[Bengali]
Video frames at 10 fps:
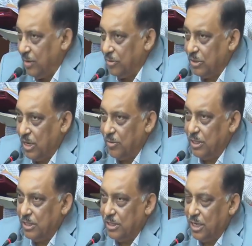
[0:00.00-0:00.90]
এবং
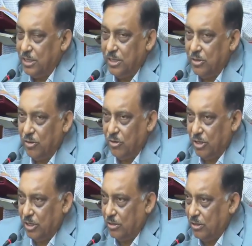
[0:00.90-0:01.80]
আমাদের যা যা
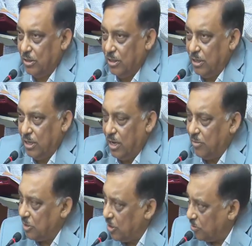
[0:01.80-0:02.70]
করণের
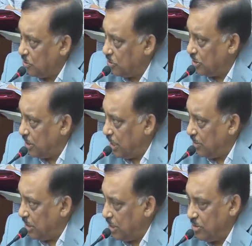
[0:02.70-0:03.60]
আমরা সব করছি
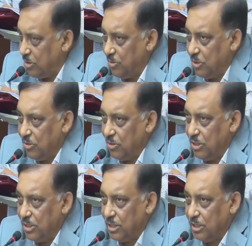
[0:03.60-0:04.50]
আমরা এইটুকুই মনে করি
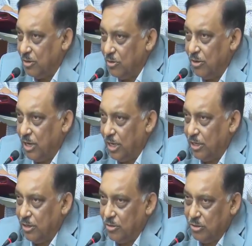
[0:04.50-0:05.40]
যে কেউই
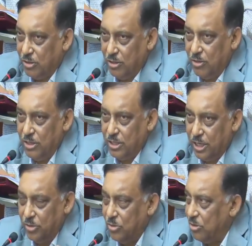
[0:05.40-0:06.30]
আইনের ঊর্ধ্বে নয়
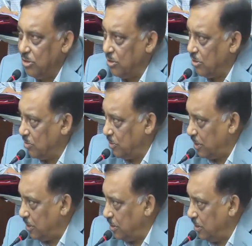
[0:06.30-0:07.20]
যেই দুর্নীতি করবেন
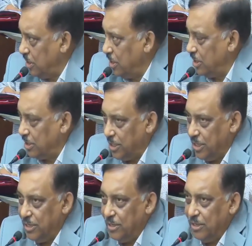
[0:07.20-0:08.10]

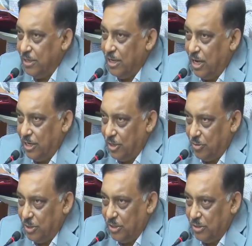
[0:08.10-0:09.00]
যেই আইন
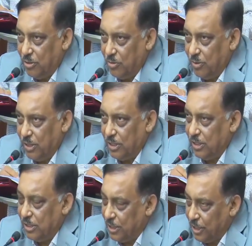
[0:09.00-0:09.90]
অমান্য করবেন
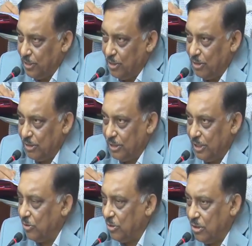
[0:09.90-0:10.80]
যেই যে
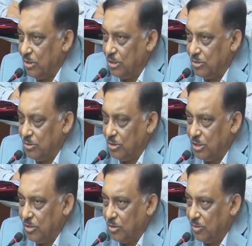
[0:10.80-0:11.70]
কোনো ধরনের
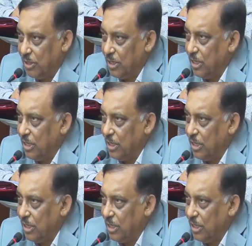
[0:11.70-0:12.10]
দুর্নীতি করবেন